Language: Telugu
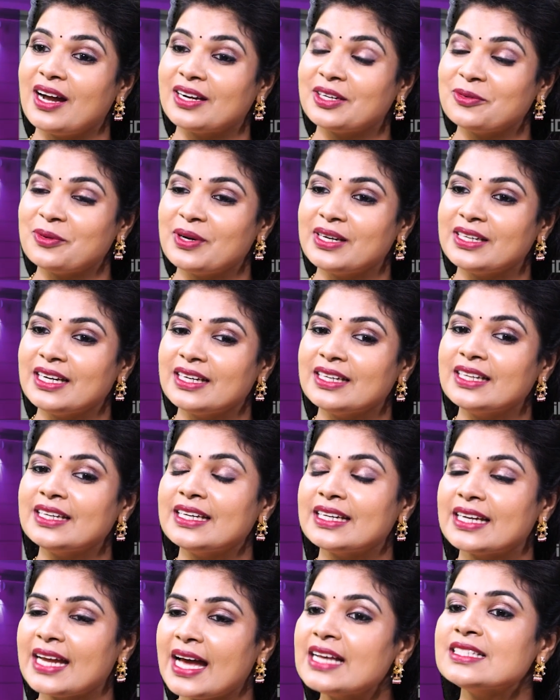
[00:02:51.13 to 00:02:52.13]
అటువంటి అంటే
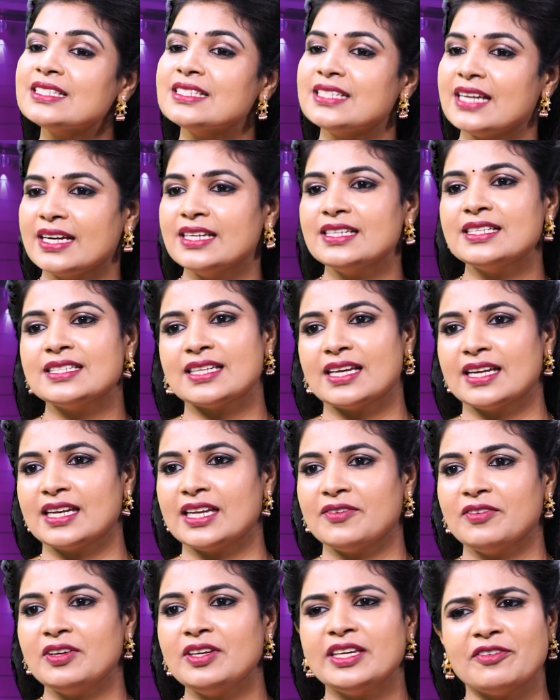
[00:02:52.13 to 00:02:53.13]
క్రాష్ డైట్స్
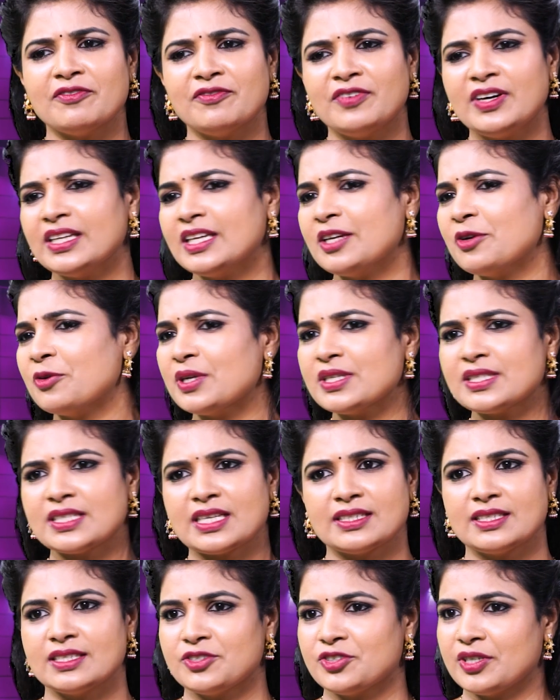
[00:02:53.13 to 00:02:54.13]
అనేవి ఎవరికి కూడా
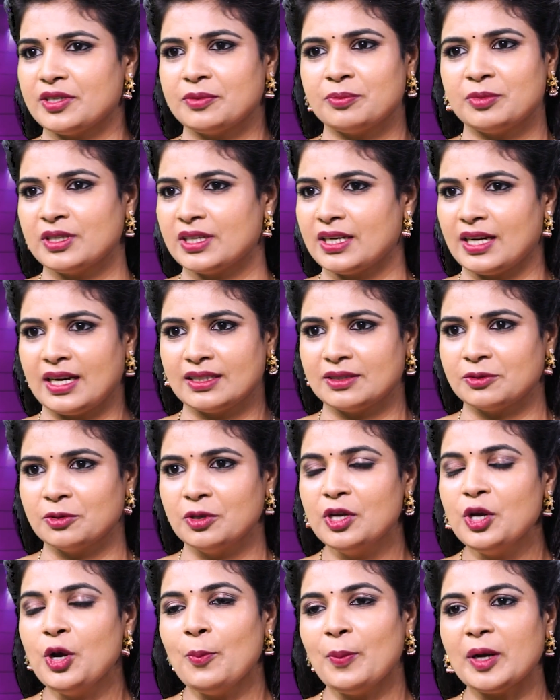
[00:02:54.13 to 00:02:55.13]
సజెస్టేబుల్ కాదు
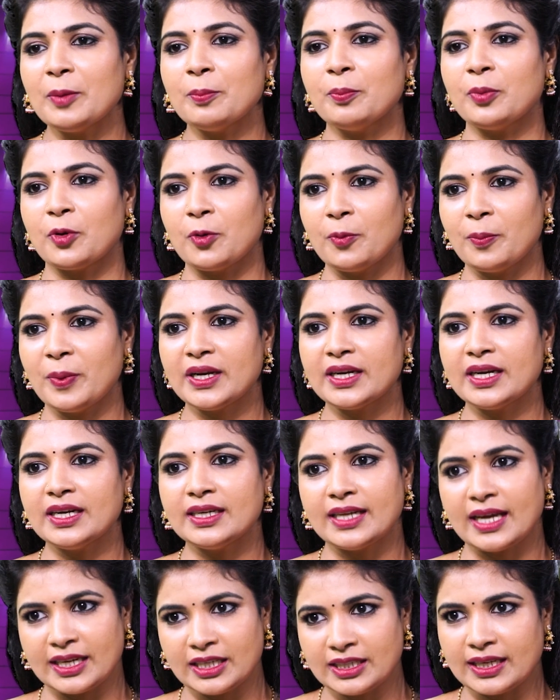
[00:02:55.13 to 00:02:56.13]
hmm. మనం ప్రాపర్గా
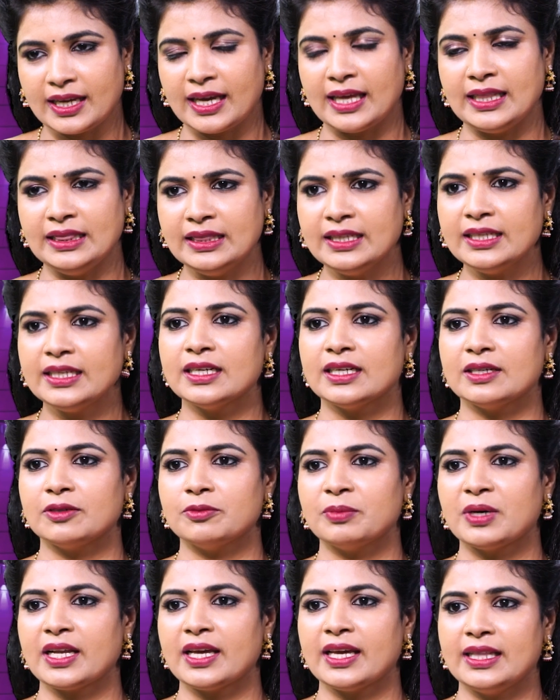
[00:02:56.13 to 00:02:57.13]
డైట్ హెల్దీగా
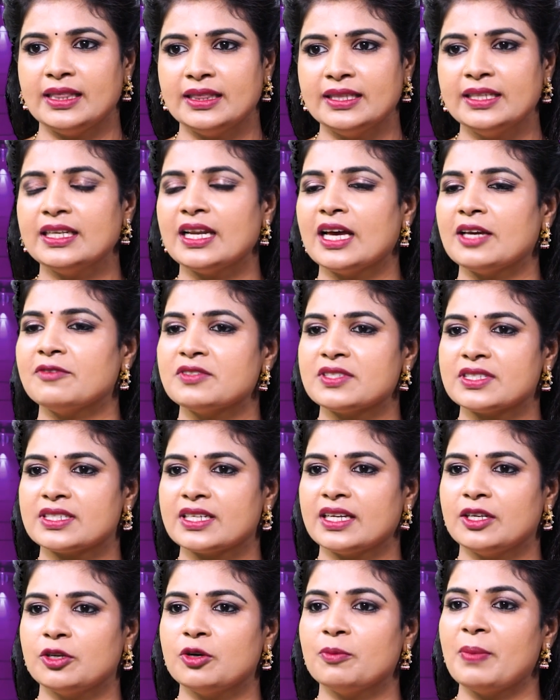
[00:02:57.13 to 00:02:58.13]
మన హెల్దీ లైఫ్
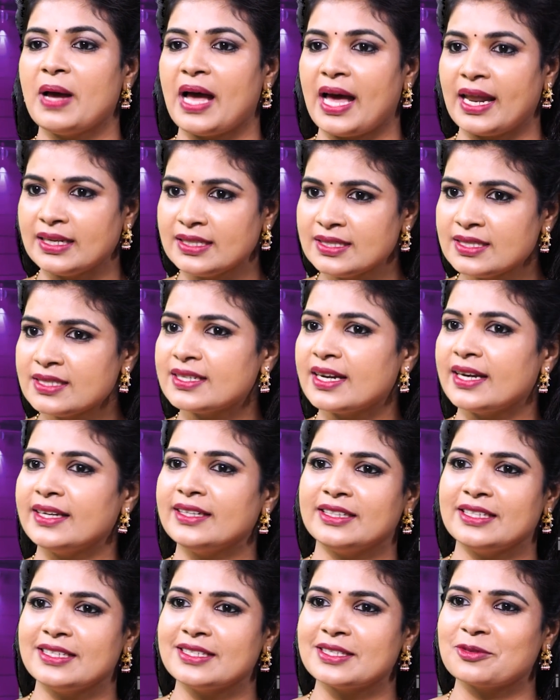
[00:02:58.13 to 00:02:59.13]
స్టైల్లో బ్యాలెన్స్
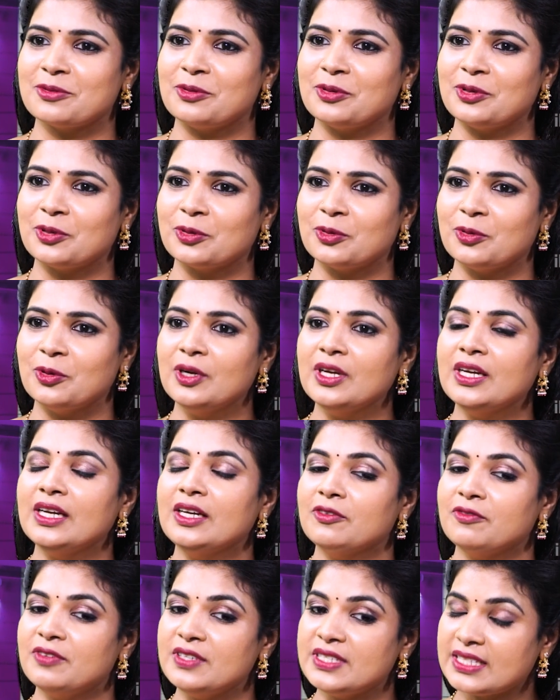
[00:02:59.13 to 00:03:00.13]
డైట్ తీసుకుంటూ
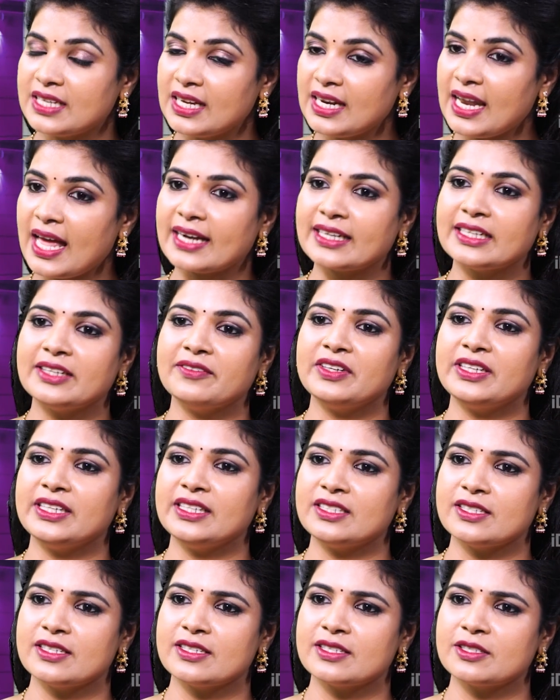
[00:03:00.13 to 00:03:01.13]
ఫిజికల్
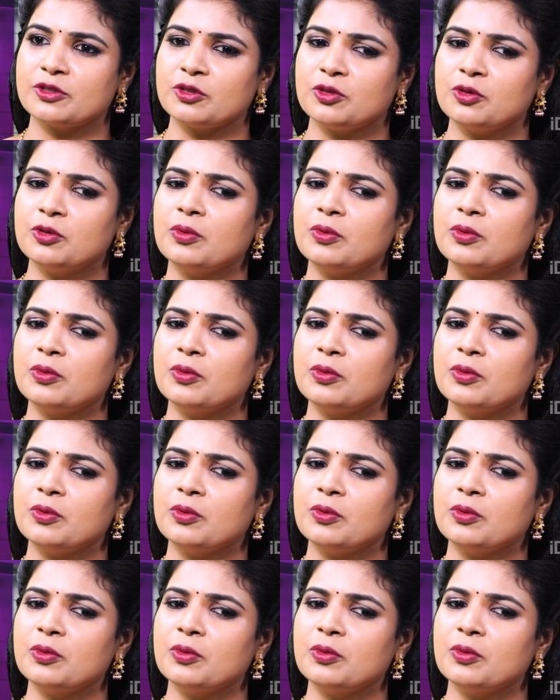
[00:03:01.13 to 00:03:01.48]
యాక్టివిటీ చేస్తూ